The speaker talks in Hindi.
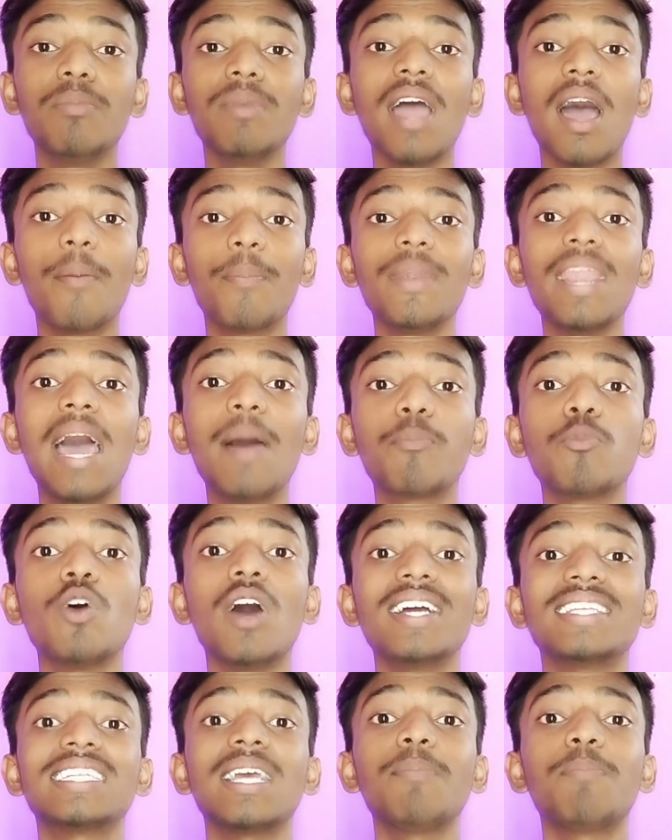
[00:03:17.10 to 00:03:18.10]
कि मैं अपने आप
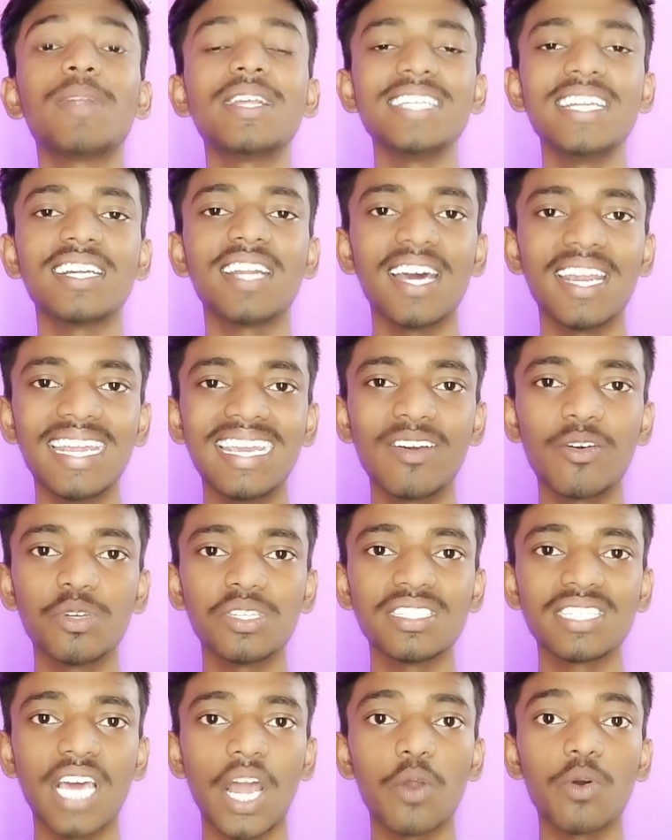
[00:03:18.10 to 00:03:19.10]
को अच्छा प्रेजेंट करने की
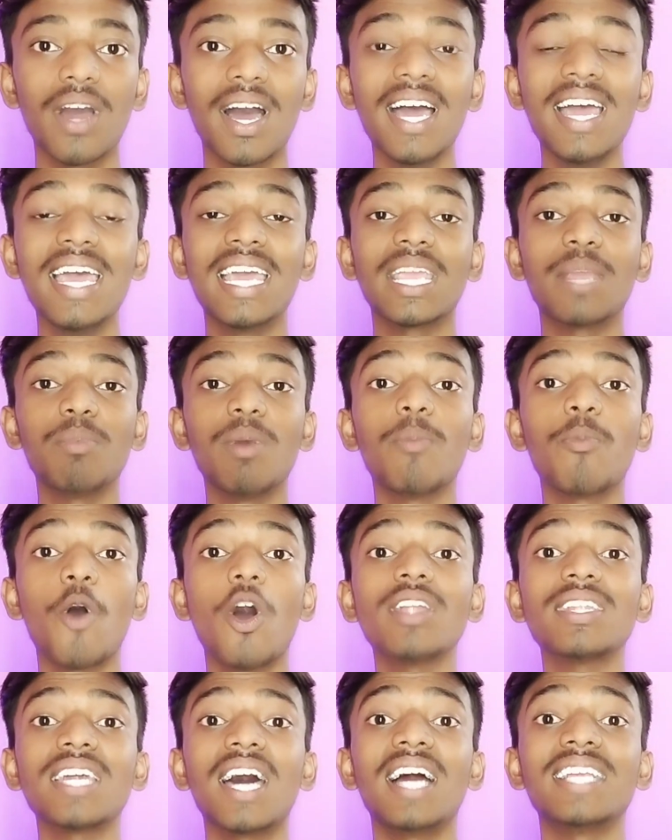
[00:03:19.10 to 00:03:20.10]
कोशिश करूंगा कि मैं
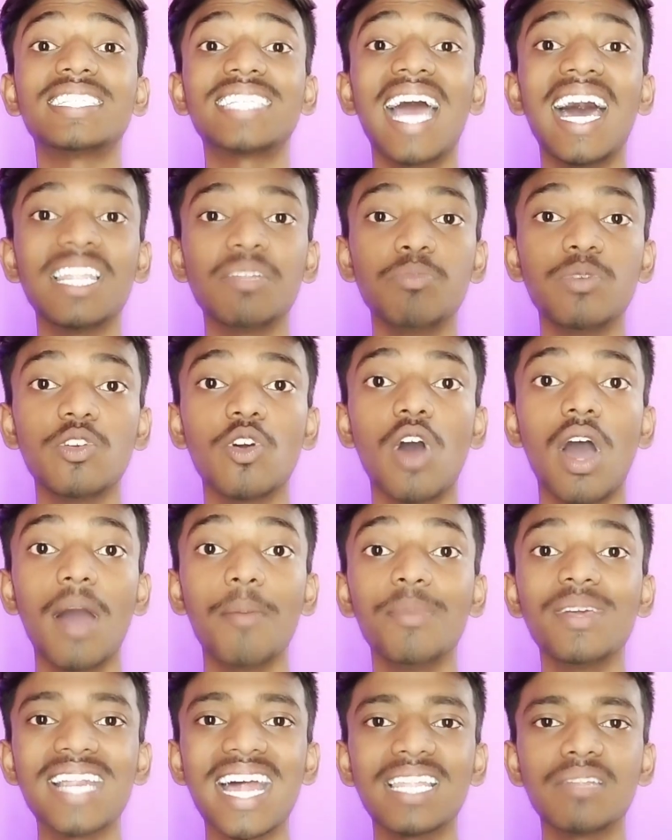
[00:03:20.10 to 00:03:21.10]
बहुत अच्छा आदमी हूँ
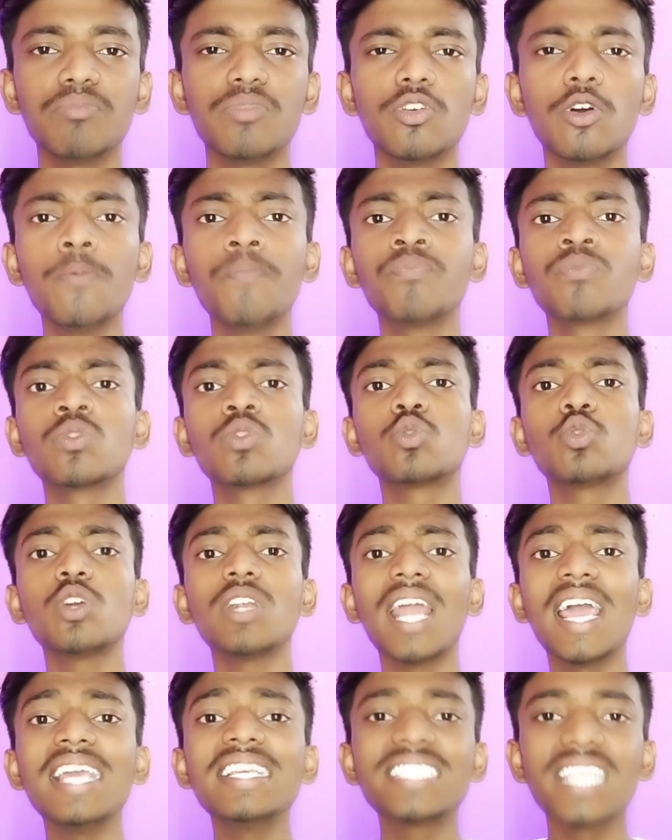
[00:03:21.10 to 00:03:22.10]
अमीर आदमी हूँ
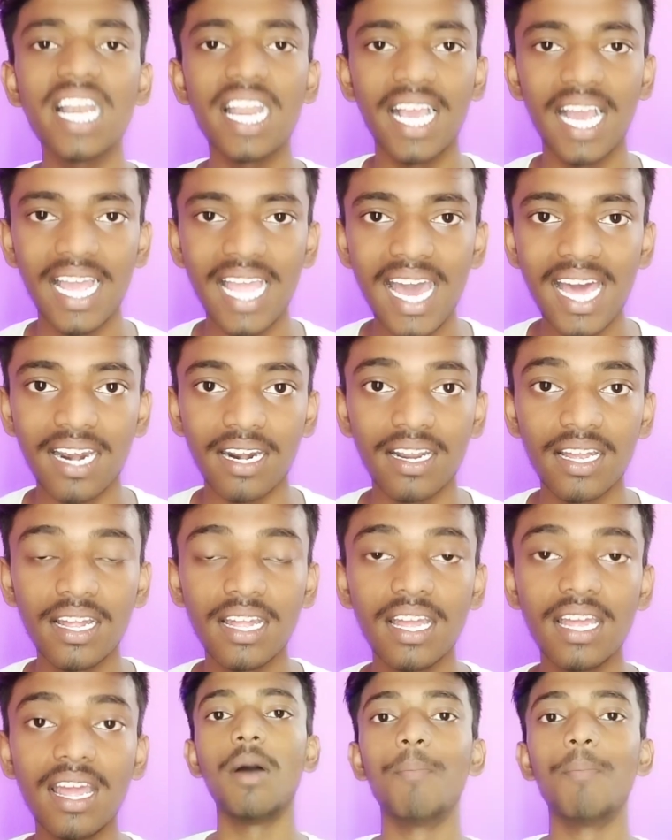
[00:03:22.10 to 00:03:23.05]
तो नहीं चलेगा यार